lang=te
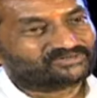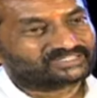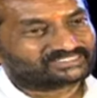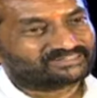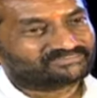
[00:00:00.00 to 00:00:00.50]
ఆన్
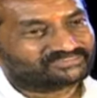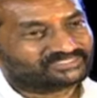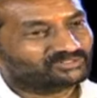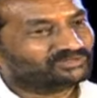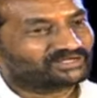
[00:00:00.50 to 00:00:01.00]
యువర్ సెల్ఫ్
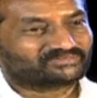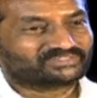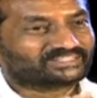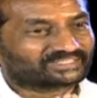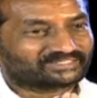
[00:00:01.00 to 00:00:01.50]
యూ విల్ నాట్
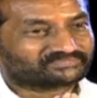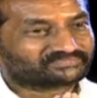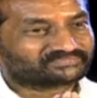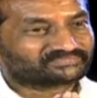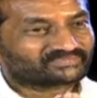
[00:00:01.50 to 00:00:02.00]
విన్ ద గేమ్
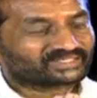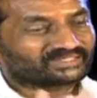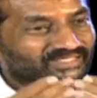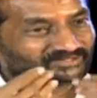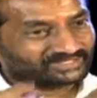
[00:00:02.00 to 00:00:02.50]

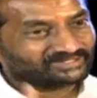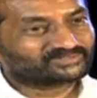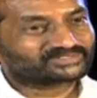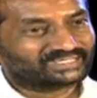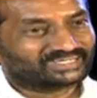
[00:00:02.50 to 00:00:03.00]
నేను
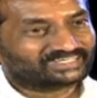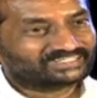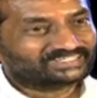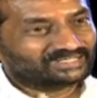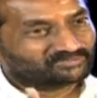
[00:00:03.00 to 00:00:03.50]
గెలుస్తా
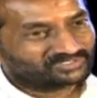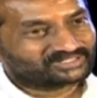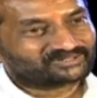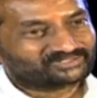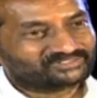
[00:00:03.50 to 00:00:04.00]
అని
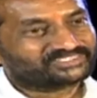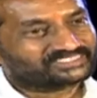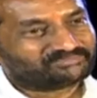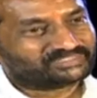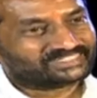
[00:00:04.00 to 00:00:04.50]
మొదటి రోజు నుంచి
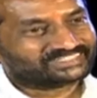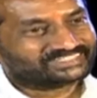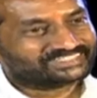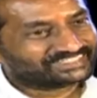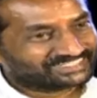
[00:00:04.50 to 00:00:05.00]
చెప్పిన
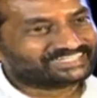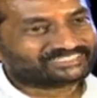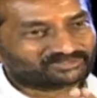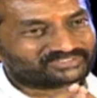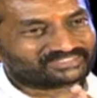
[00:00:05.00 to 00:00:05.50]

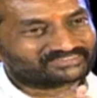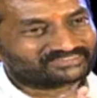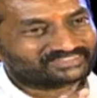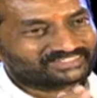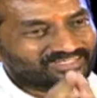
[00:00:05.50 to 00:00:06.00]
గెలిచి వచ్చిన
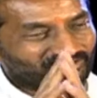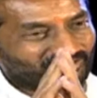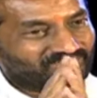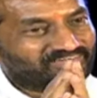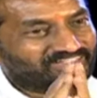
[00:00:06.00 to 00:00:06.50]
ఆ
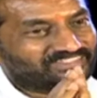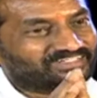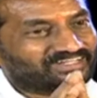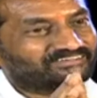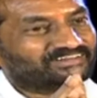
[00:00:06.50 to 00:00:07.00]

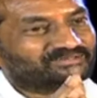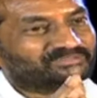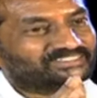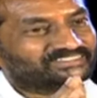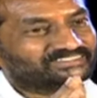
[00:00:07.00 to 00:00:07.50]
కాన్ఫిడెన్సే నన్ను
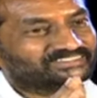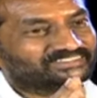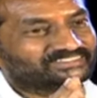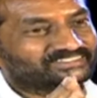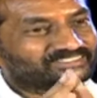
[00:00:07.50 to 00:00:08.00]
నిలబెట్టి
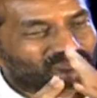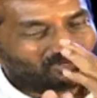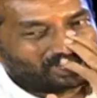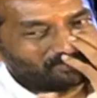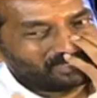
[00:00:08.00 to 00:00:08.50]
సో
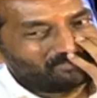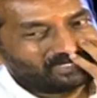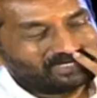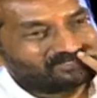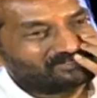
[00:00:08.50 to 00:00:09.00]

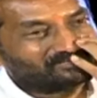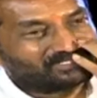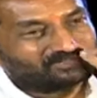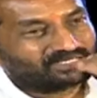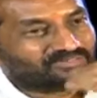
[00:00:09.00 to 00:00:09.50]
అపనమ్మకాలతో
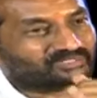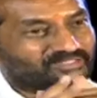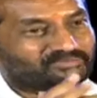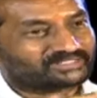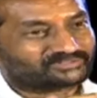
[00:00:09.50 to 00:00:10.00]
మీరు యుద్ధాన్ని
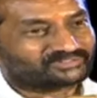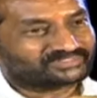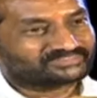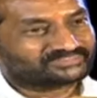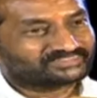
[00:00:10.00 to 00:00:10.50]
మొదలు
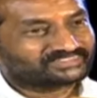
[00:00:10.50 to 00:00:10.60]
పెట్టకూడదు